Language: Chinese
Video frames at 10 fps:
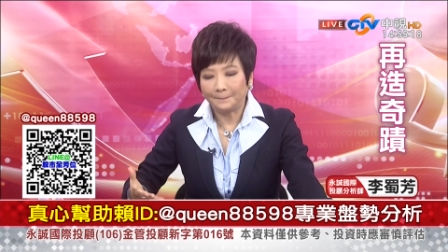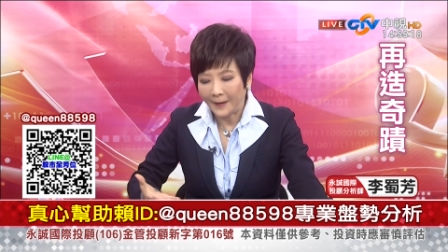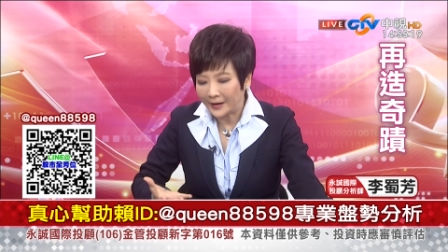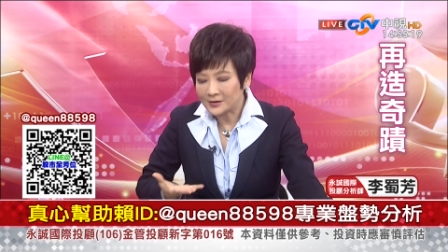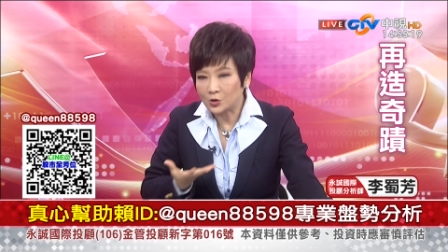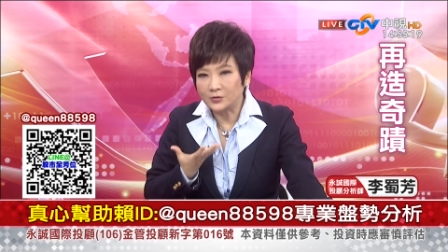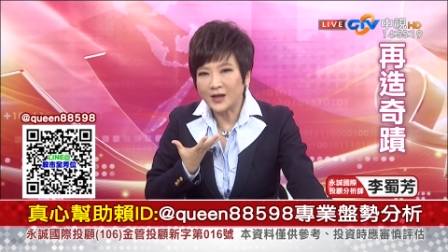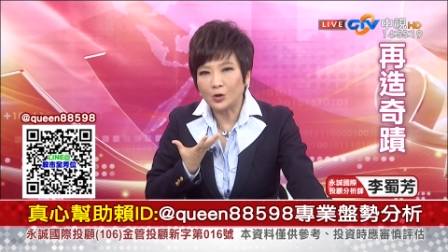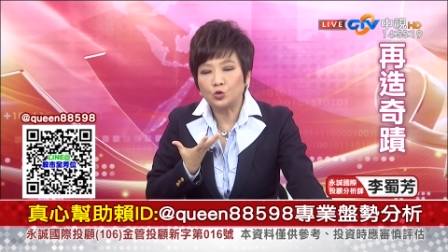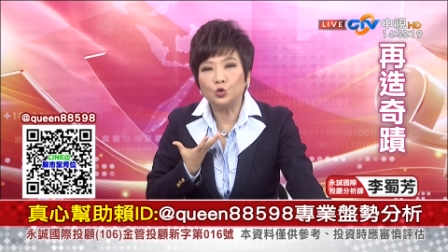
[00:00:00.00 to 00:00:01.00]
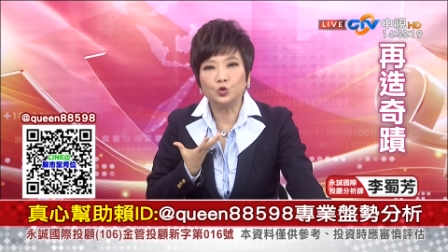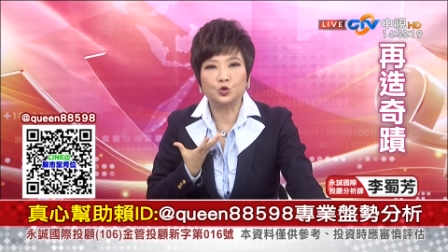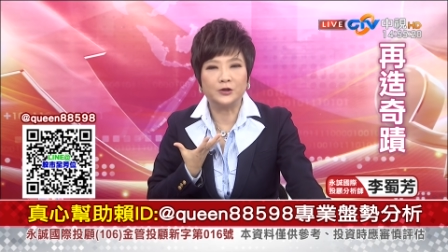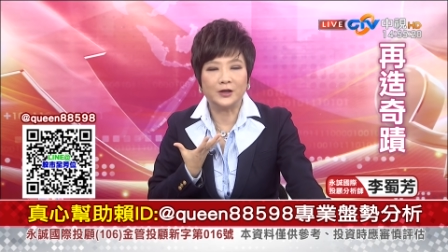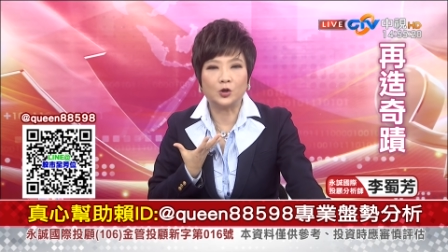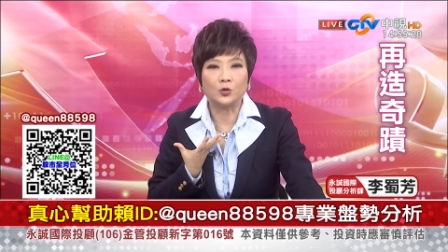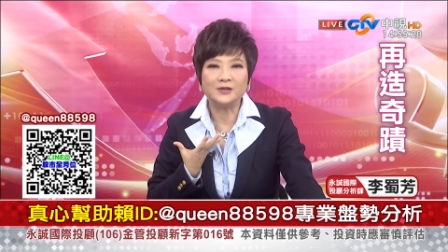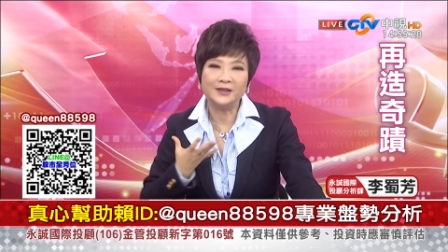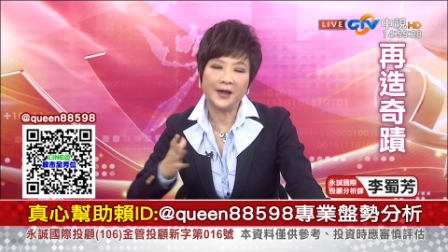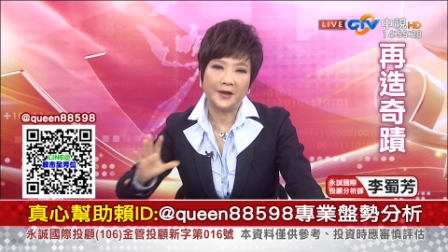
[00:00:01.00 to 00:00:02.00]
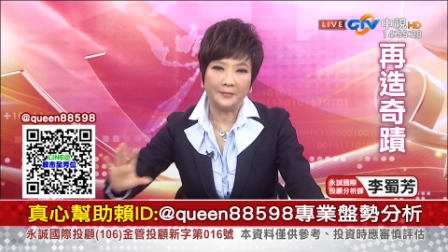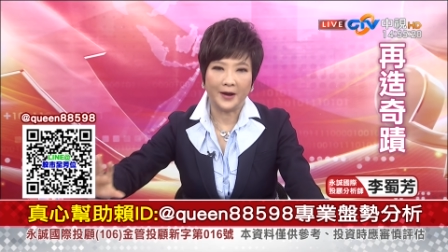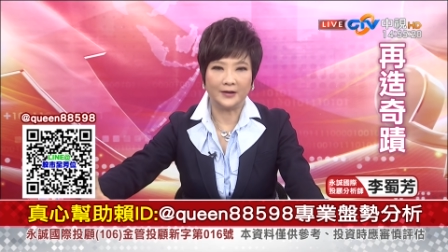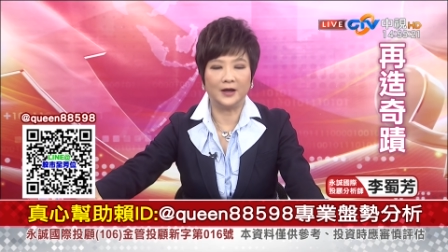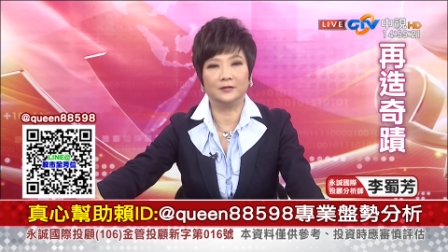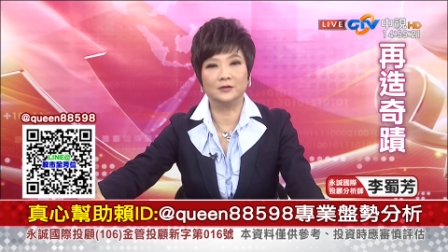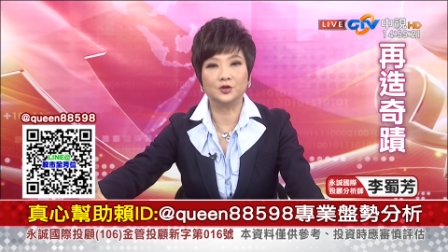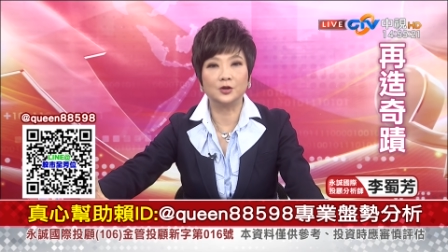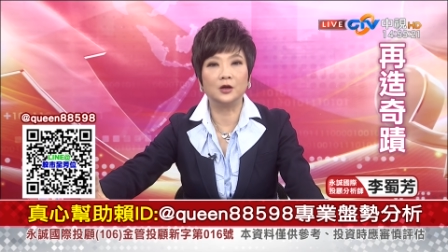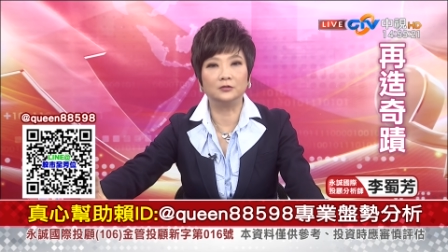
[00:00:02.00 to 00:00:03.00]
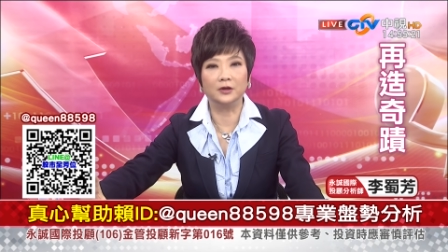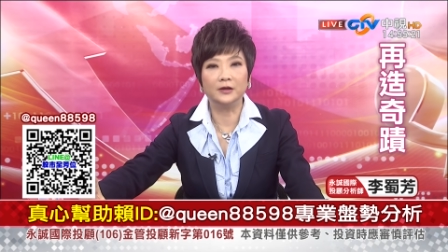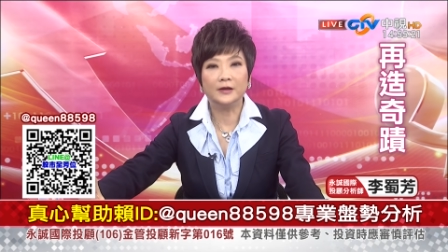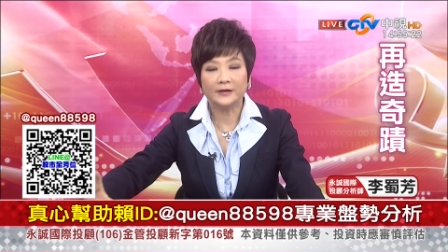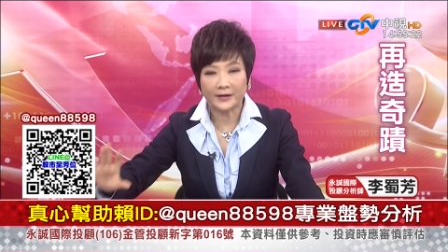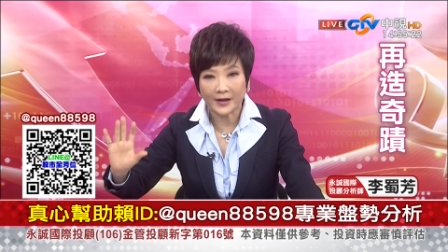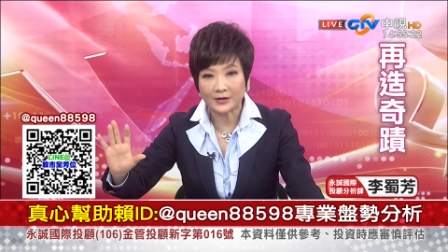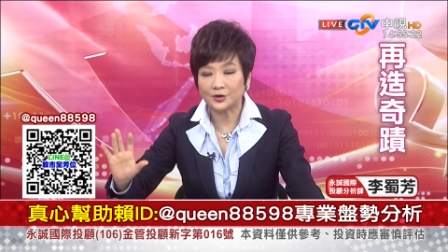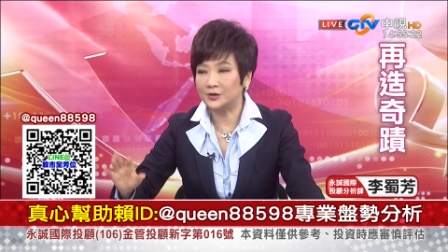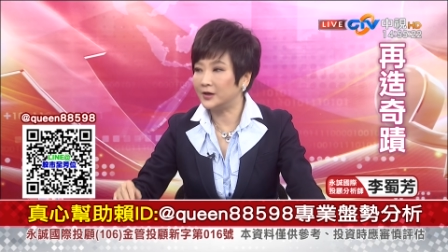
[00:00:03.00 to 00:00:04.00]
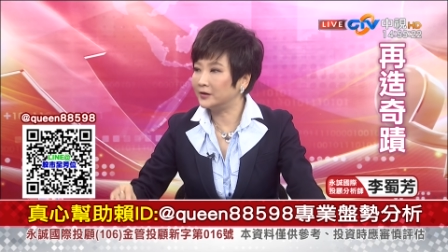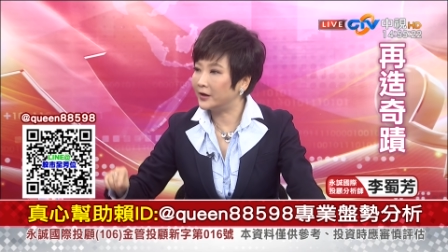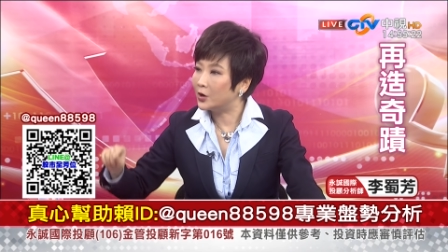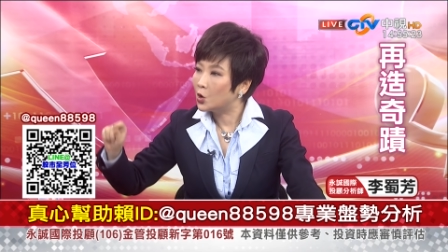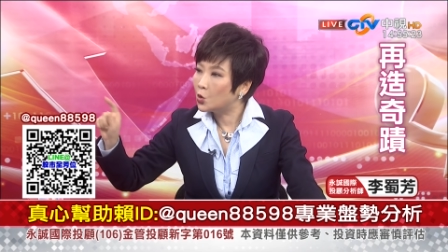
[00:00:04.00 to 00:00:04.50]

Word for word: 把手上库存的同心店也卖掉了之后呢，那那个时间点，